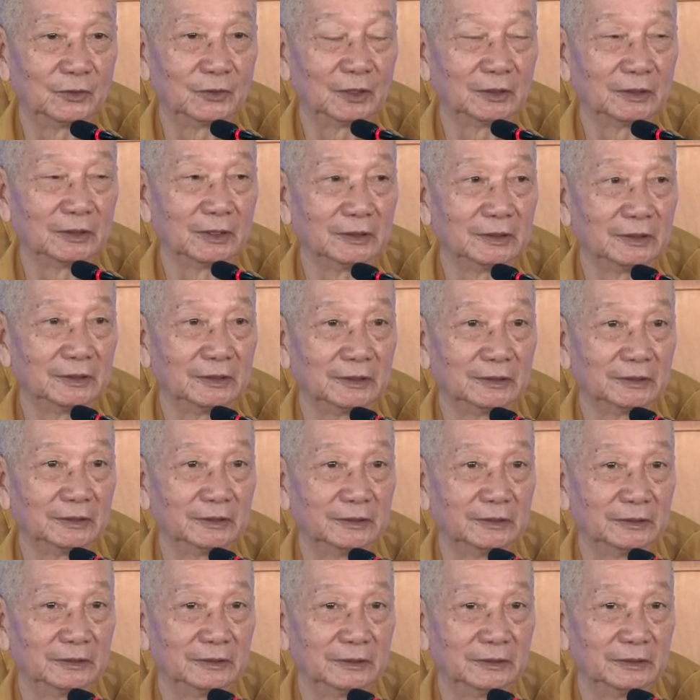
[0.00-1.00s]
Cho nên
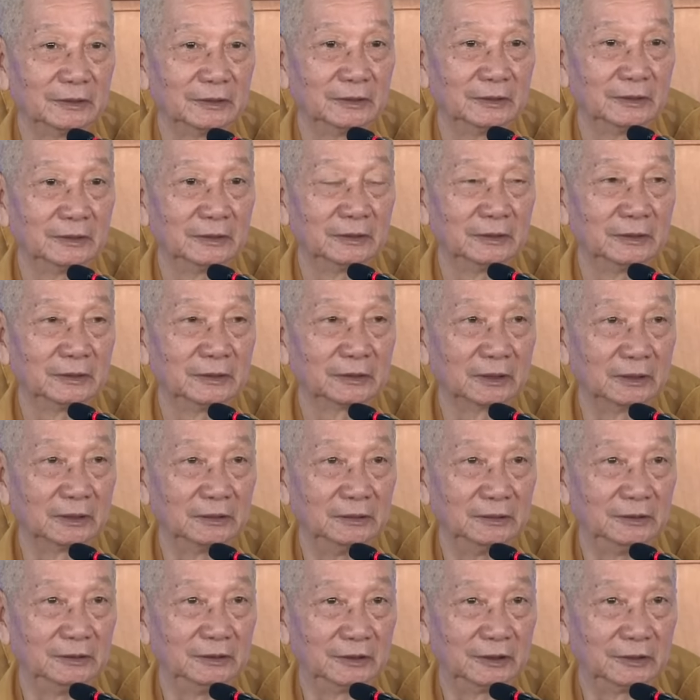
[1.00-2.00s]

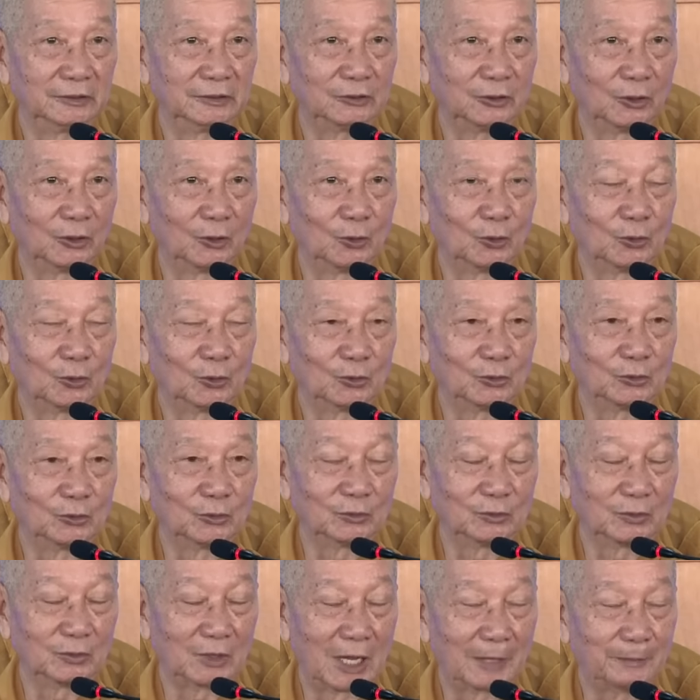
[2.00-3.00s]
từ cái chỗ
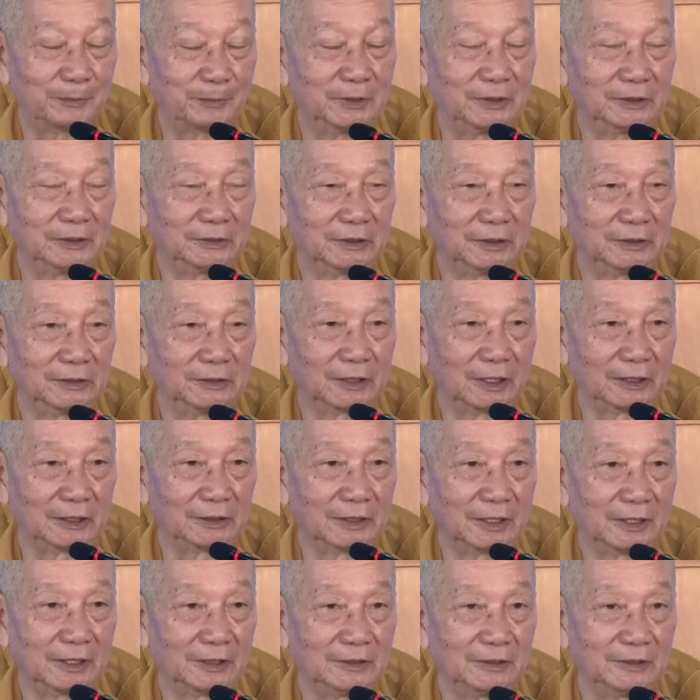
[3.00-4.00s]
áp lực tinh
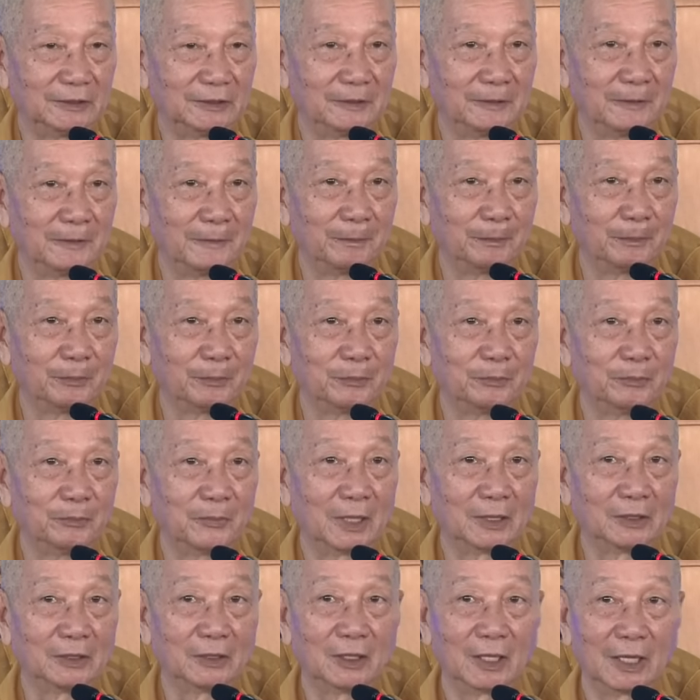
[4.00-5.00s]
thần này
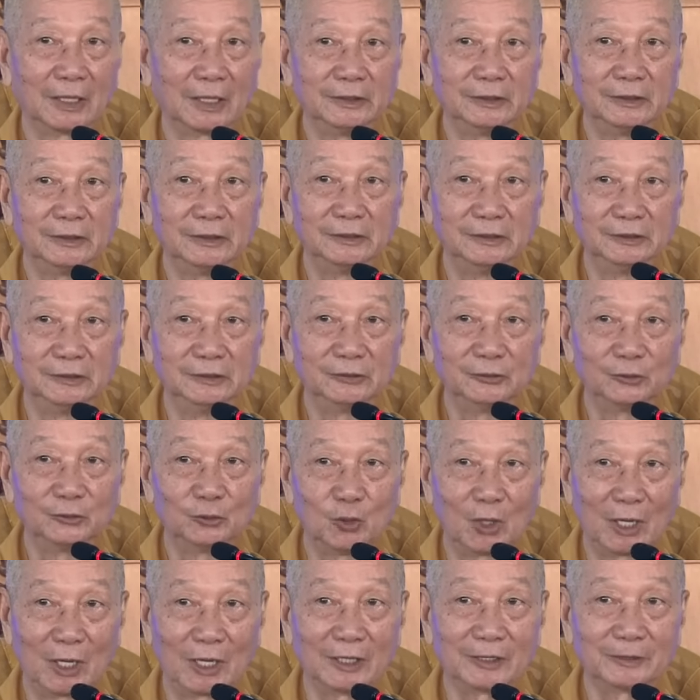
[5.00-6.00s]
mà nó ảnh hưởng
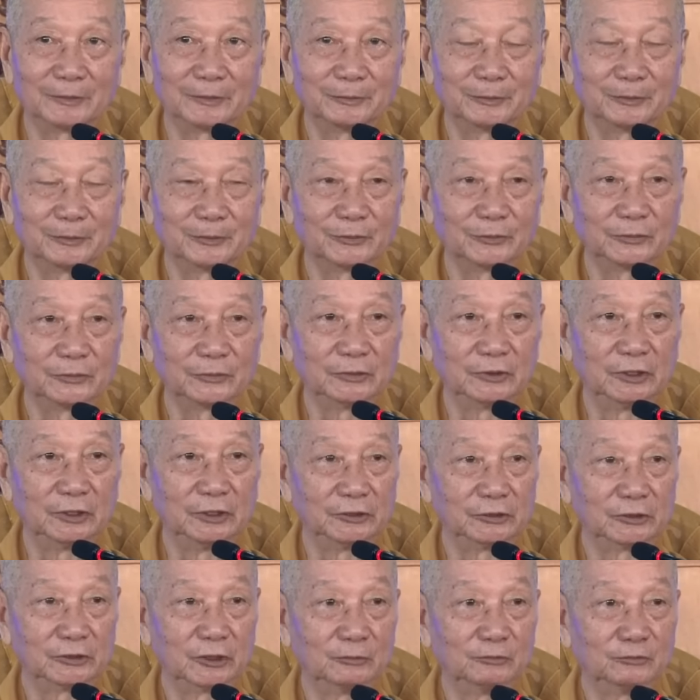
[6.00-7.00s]
qua
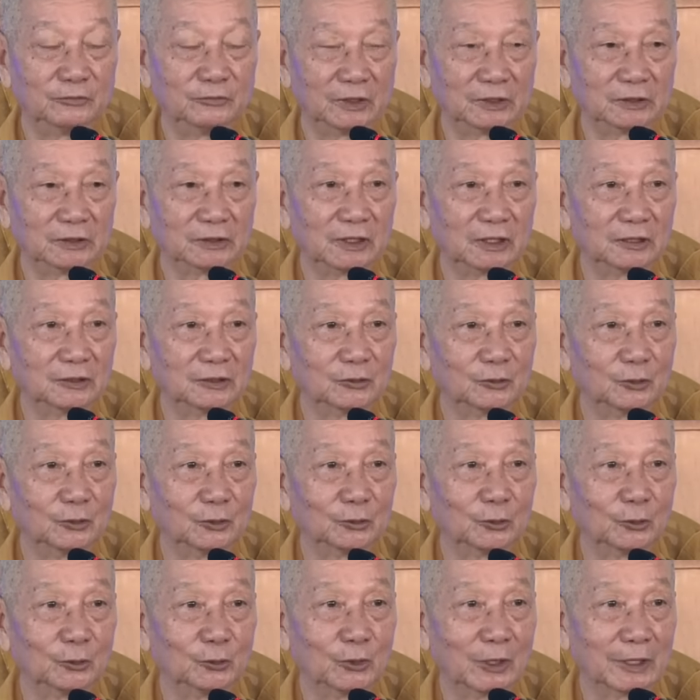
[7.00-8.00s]
đời sống vật chất
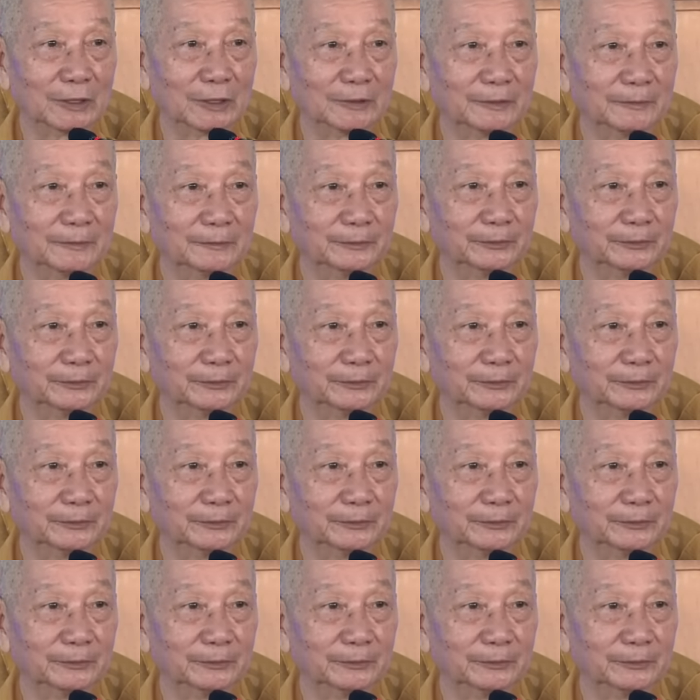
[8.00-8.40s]
của tu hành.